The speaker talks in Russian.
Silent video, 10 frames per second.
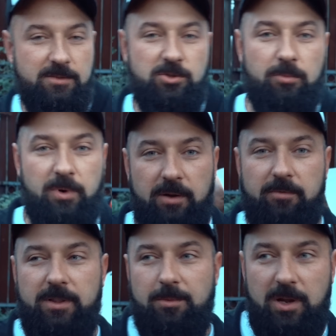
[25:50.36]
чтобы
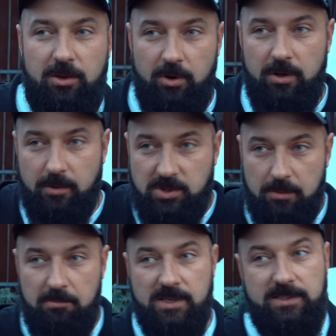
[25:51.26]
в этом регионе вообще
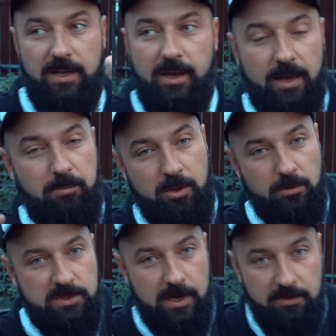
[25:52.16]
местное, как
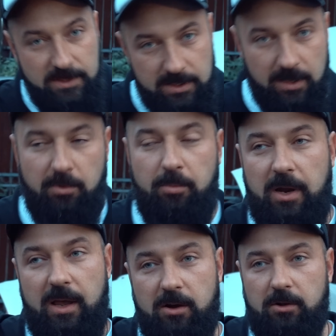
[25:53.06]
минимум, телевидение бы
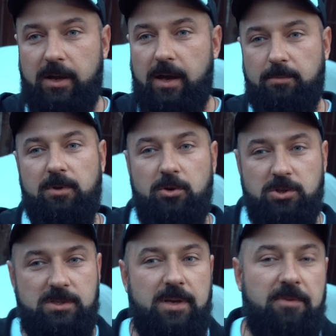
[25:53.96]
приехало и как бы
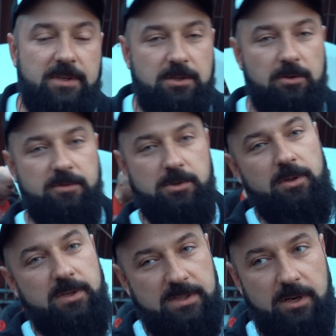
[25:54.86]
тоже зафиксило все
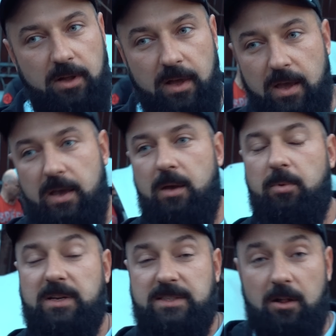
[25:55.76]
это дело. И
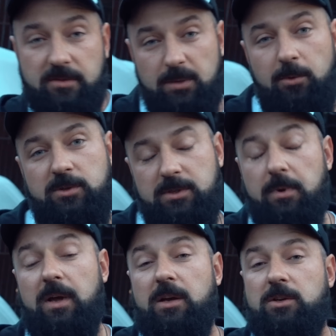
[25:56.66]
показало всем
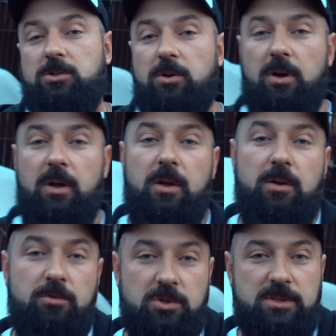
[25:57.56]
людям, что
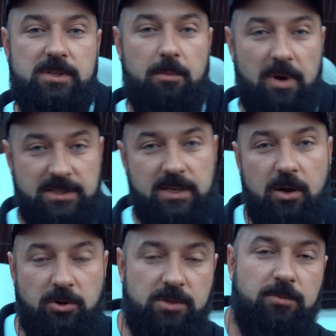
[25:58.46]
нужно заниматься
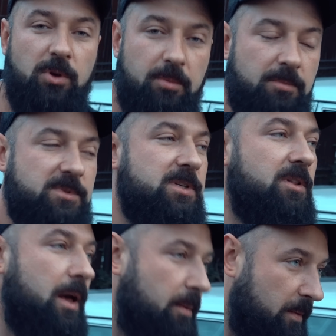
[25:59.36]
хорошими, добрыми
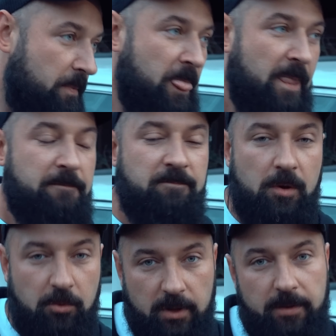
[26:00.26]
делами.
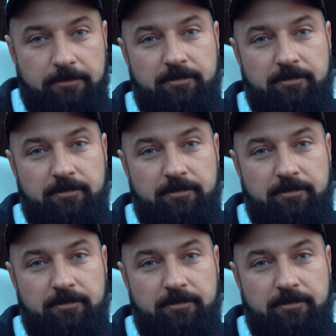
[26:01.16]
Вот.